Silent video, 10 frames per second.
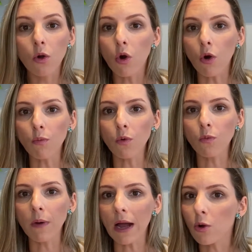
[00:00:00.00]
como
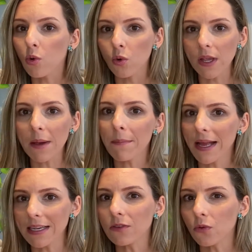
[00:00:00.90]
uma cura
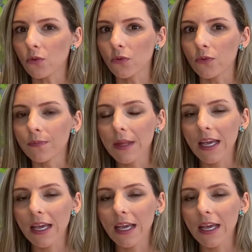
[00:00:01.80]
para tudo.